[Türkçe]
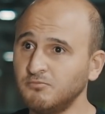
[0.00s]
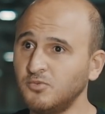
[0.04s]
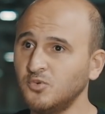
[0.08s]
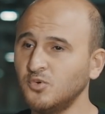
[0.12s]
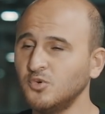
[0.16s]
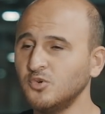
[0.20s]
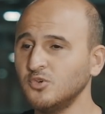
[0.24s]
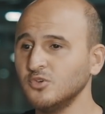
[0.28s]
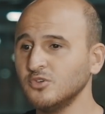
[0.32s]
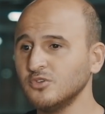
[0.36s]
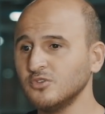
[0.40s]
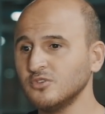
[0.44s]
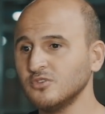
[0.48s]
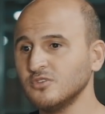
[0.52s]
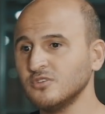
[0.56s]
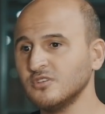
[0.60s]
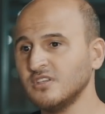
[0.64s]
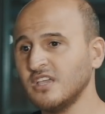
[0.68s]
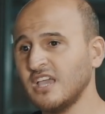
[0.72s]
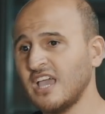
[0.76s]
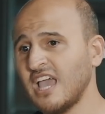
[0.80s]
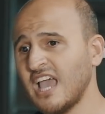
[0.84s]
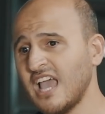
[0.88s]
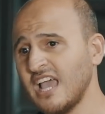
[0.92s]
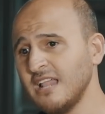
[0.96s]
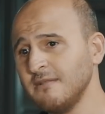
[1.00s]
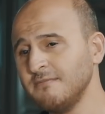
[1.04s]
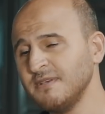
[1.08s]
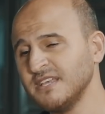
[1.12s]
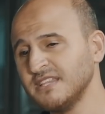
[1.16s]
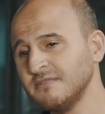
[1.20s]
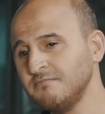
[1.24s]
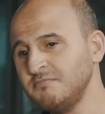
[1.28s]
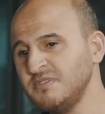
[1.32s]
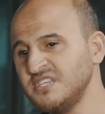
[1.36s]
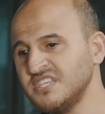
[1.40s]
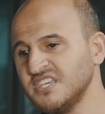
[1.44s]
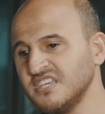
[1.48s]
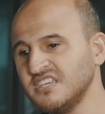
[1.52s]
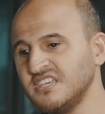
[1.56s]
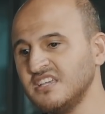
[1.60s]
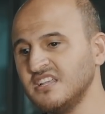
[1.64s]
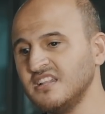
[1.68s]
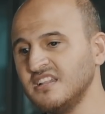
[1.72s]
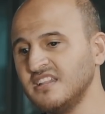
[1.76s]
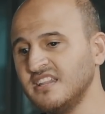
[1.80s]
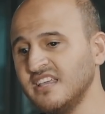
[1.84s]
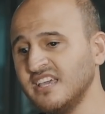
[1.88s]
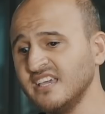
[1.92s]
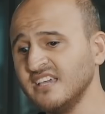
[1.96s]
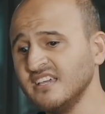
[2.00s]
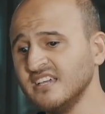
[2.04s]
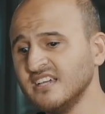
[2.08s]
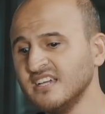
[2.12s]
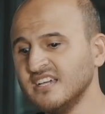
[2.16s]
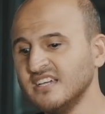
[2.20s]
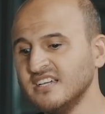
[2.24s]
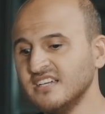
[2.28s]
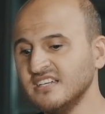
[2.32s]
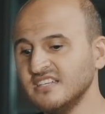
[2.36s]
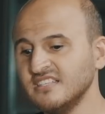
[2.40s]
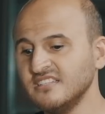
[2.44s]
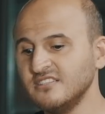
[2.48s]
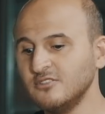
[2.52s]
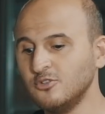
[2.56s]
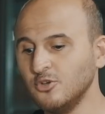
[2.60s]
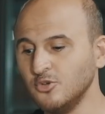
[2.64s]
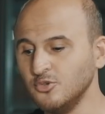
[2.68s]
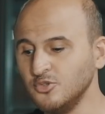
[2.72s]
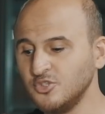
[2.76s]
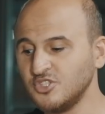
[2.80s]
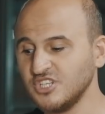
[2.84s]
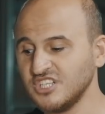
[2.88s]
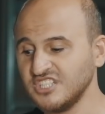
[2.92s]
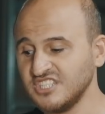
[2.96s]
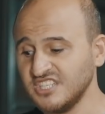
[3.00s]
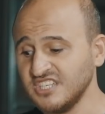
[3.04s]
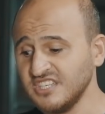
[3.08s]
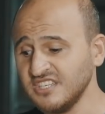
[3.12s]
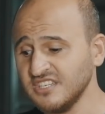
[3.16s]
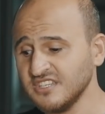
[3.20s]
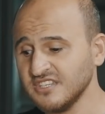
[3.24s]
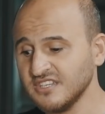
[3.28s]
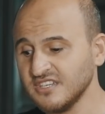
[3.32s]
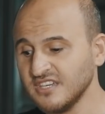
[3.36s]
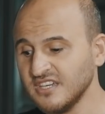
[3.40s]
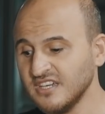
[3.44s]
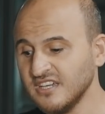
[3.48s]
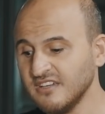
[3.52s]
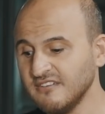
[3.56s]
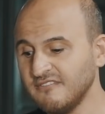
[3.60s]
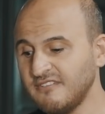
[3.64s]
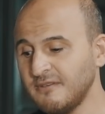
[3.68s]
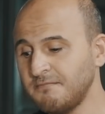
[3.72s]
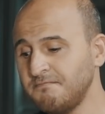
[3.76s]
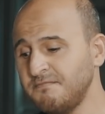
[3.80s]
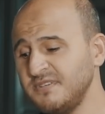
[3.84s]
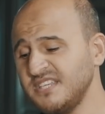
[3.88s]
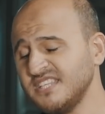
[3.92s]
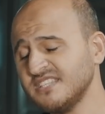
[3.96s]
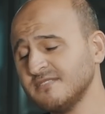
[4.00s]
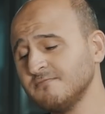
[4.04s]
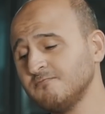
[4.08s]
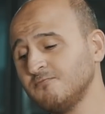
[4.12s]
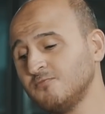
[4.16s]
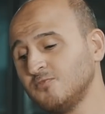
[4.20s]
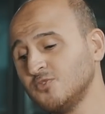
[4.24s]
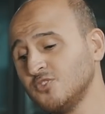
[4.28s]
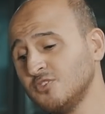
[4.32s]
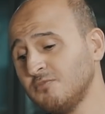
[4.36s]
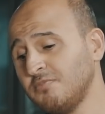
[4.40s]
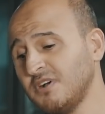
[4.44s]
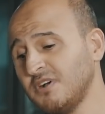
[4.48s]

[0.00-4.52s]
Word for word: Bu elbet bir şekilde dönüşecek ve biz bunu